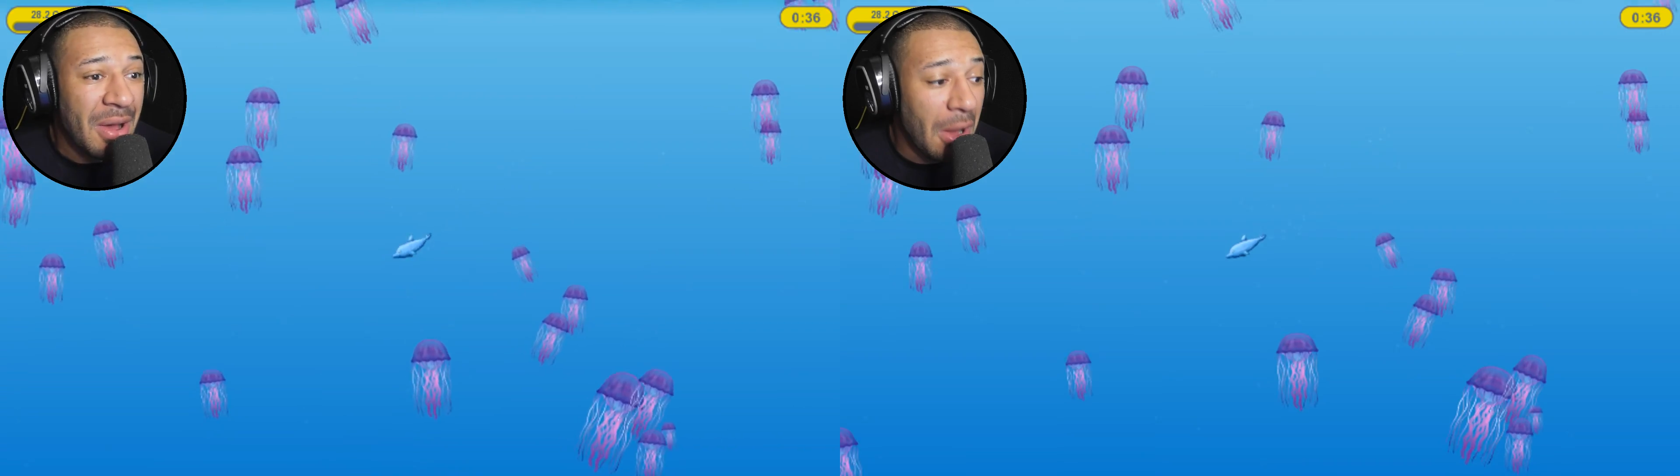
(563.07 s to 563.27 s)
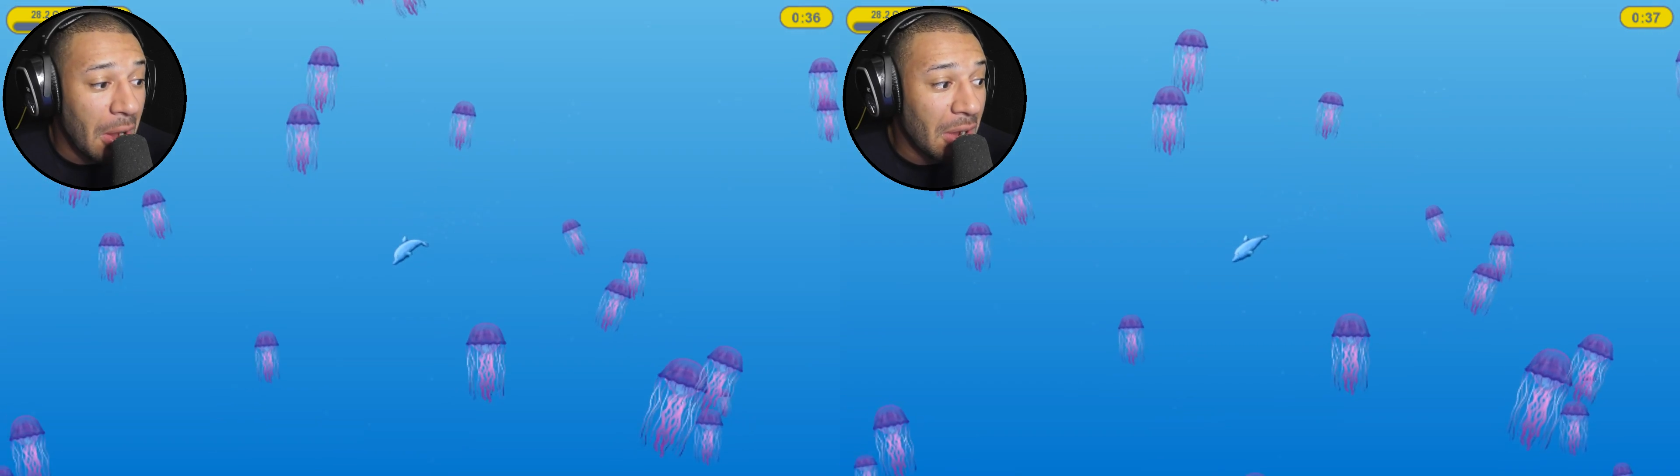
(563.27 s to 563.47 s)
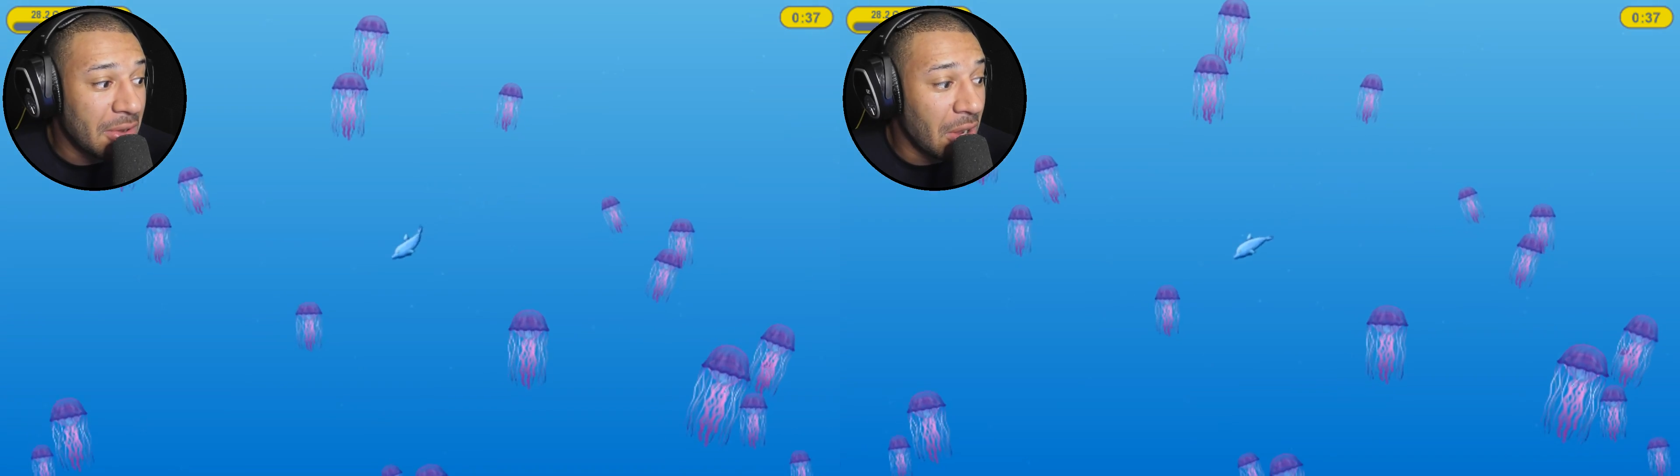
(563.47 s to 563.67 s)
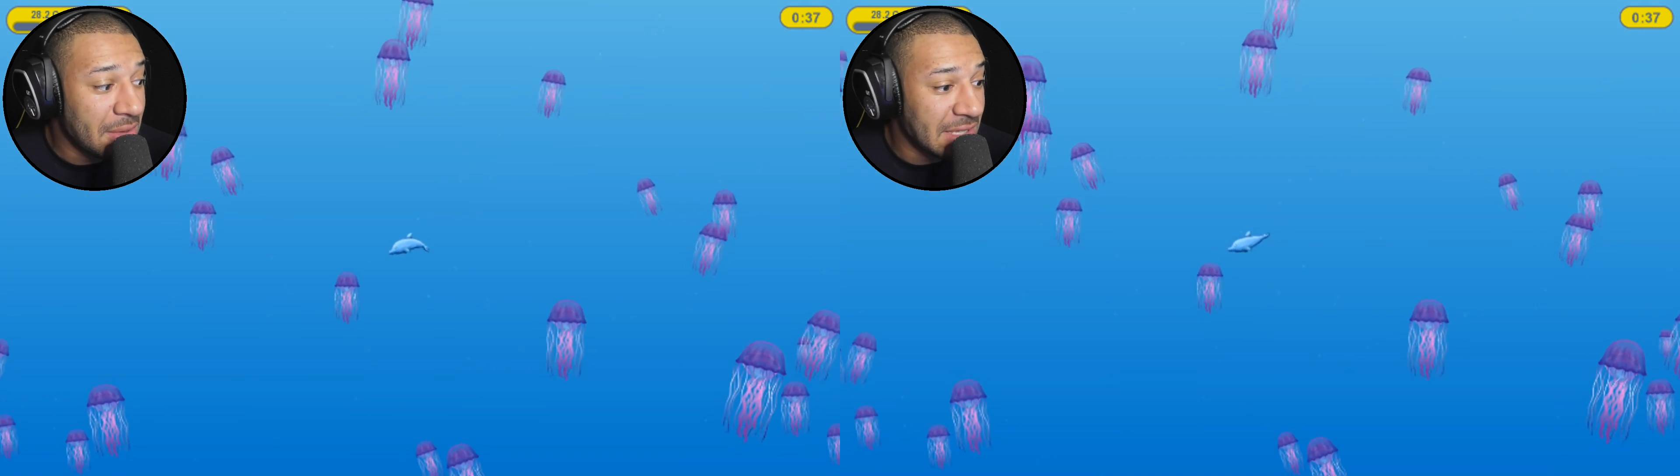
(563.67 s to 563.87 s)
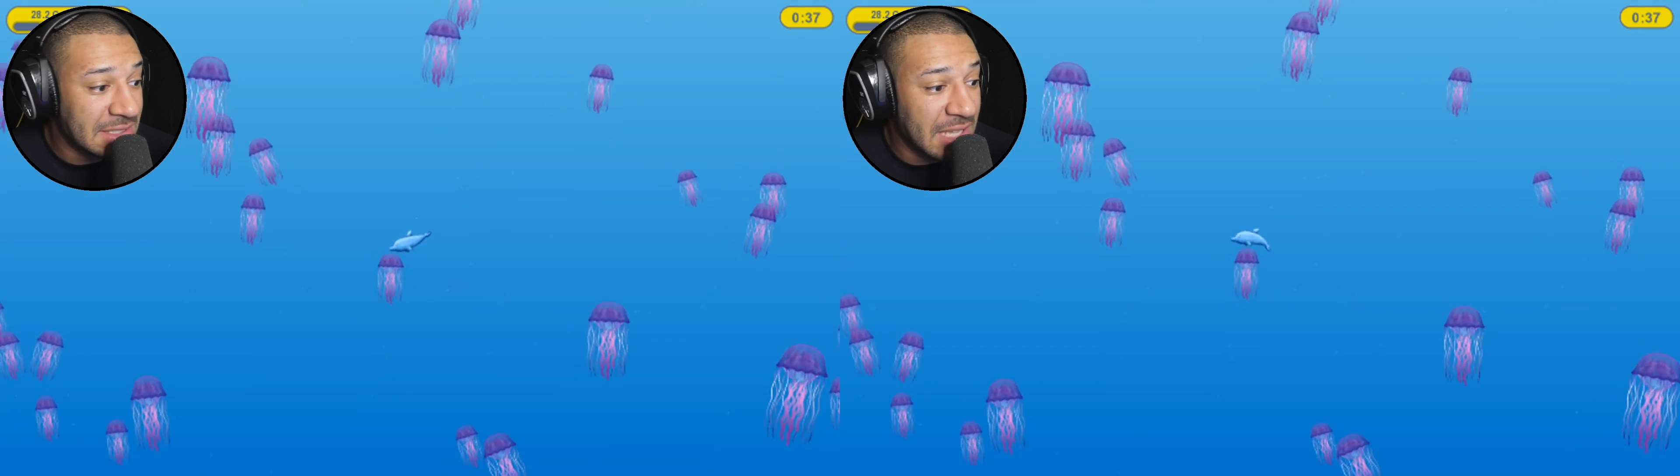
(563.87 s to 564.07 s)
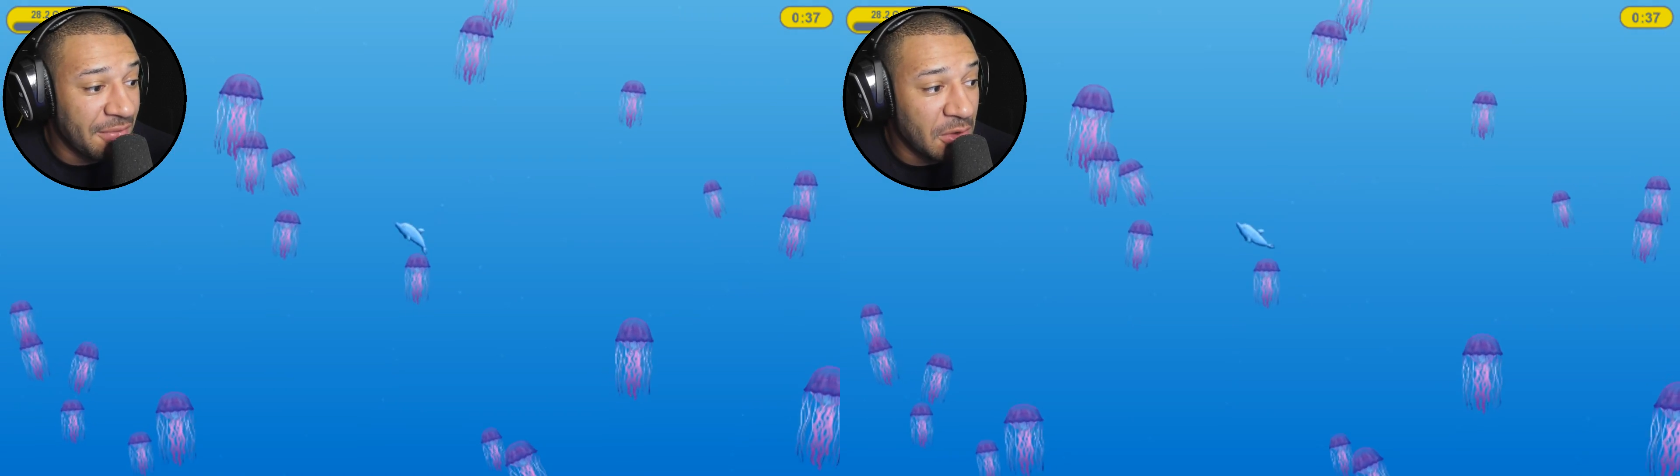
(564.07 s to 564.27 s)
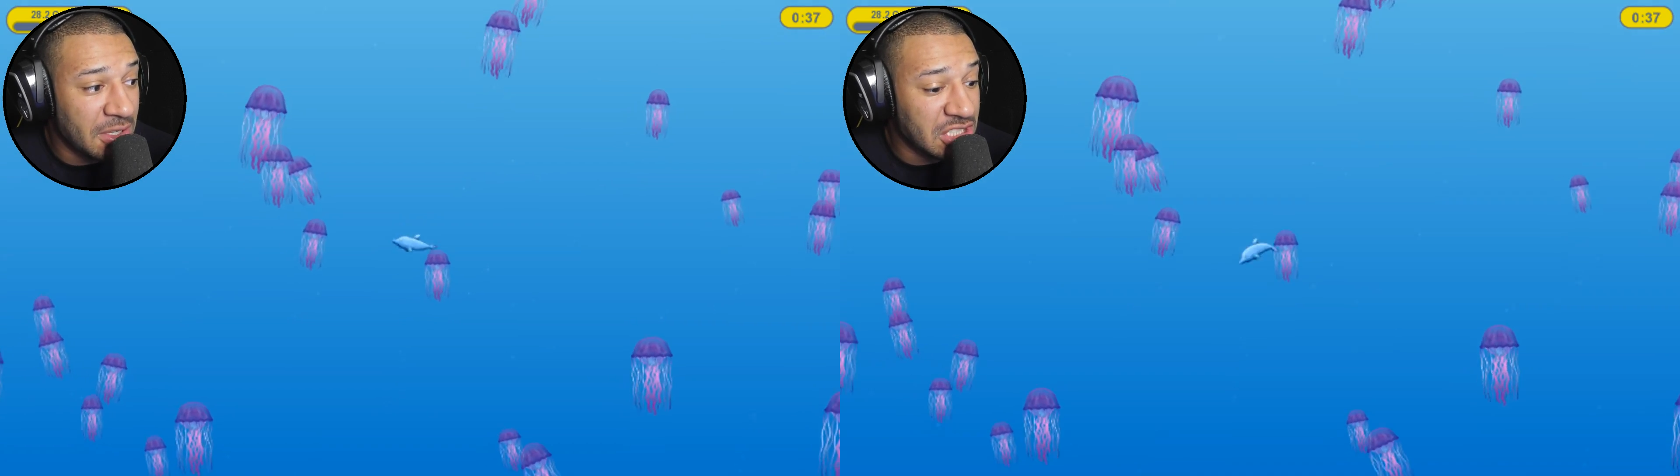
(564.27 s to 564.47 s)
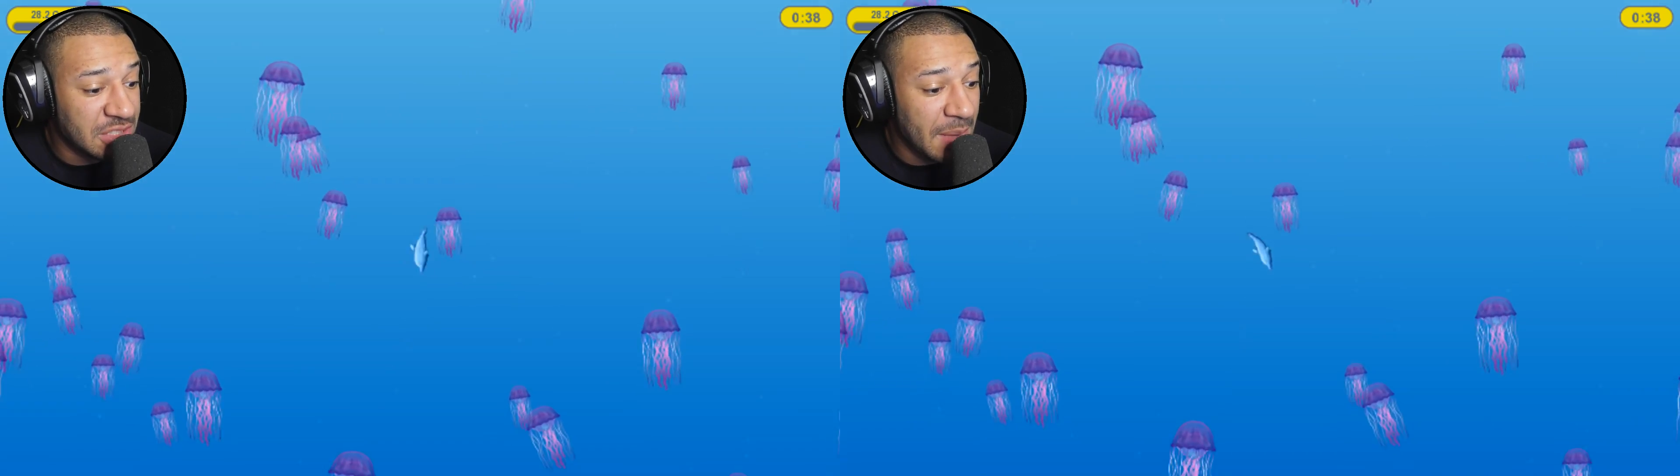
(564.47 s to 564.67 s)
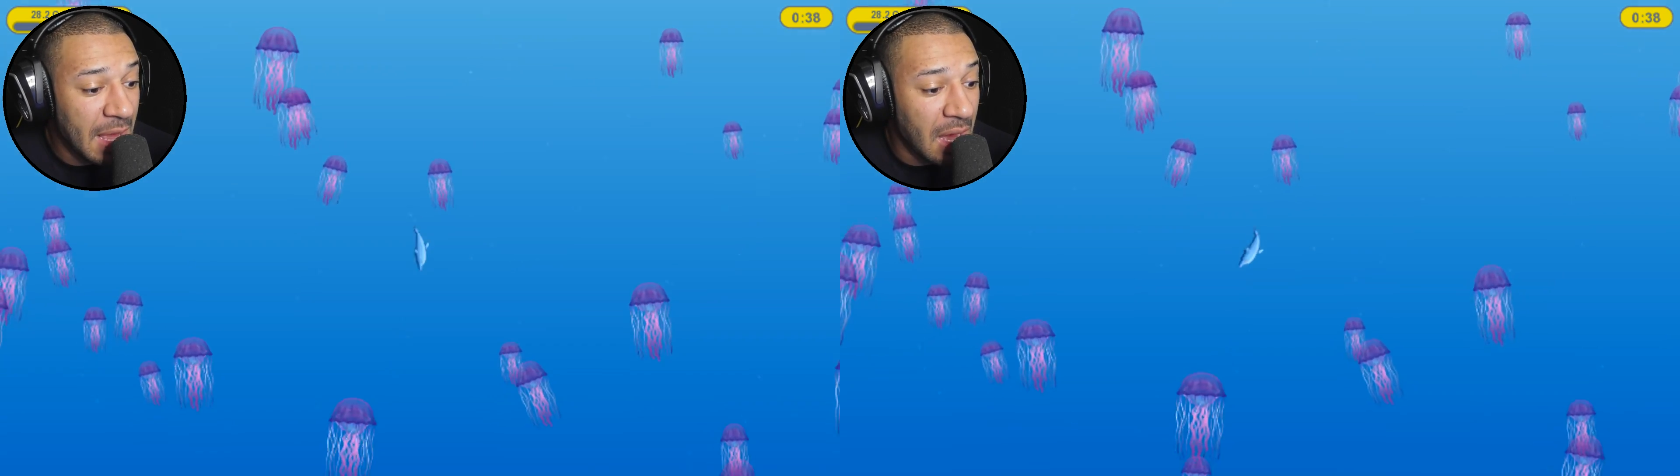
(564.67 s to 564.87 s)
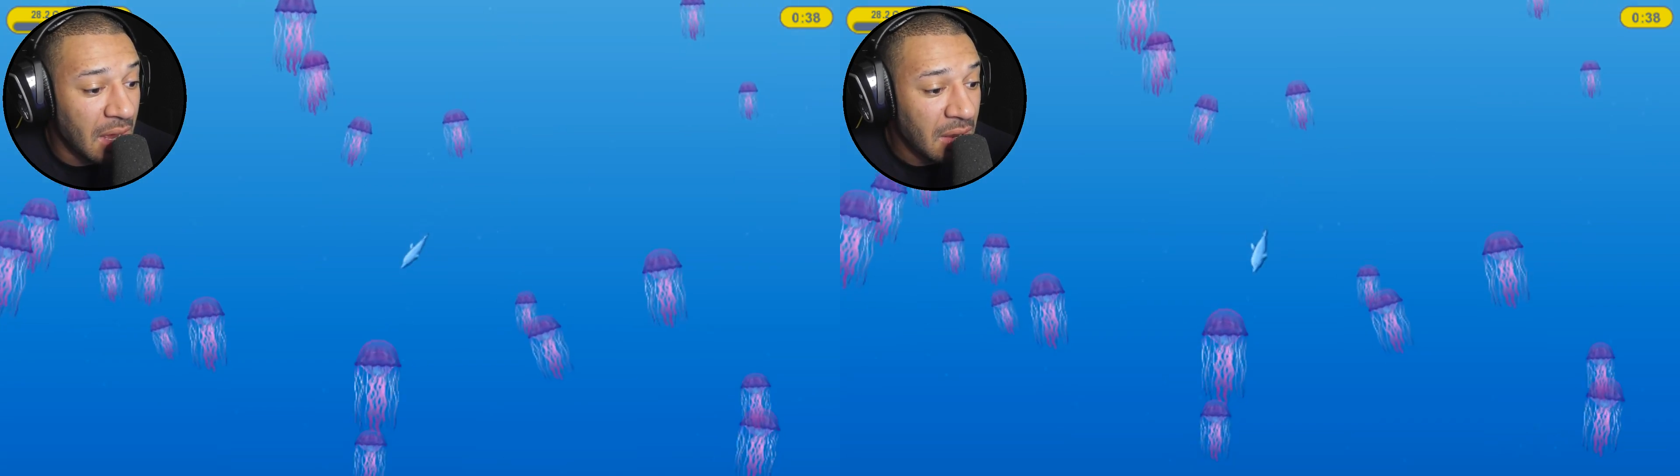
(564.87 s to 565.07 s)
Oh Gott, das ist ja wirklich
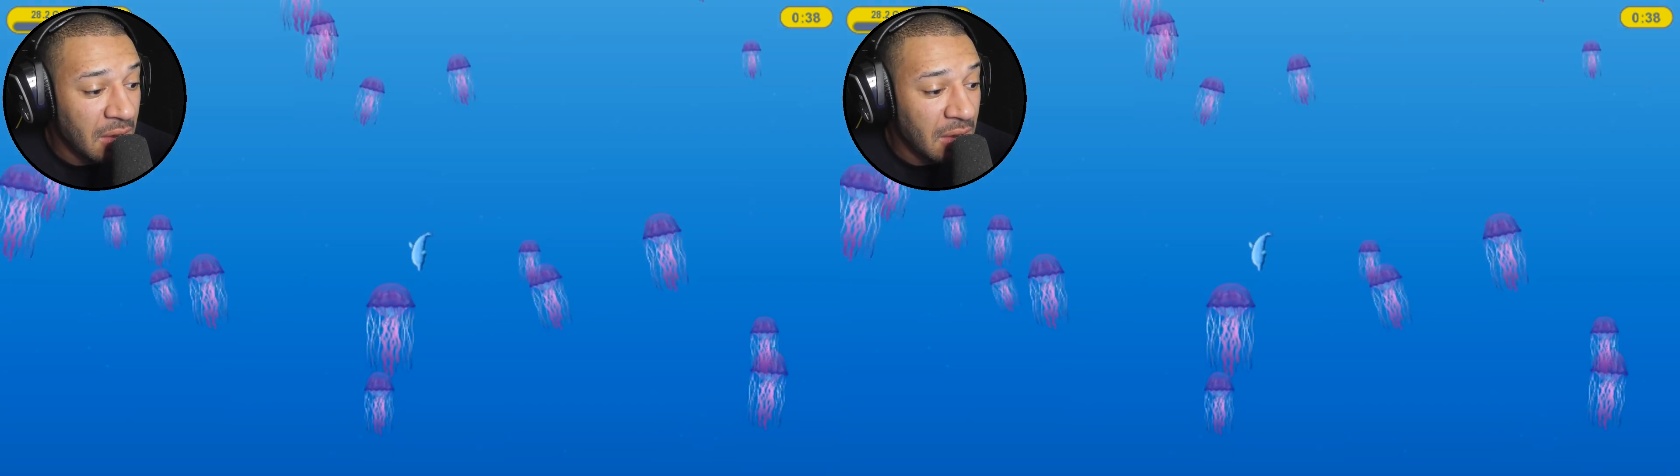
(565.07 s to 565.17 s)
schwer.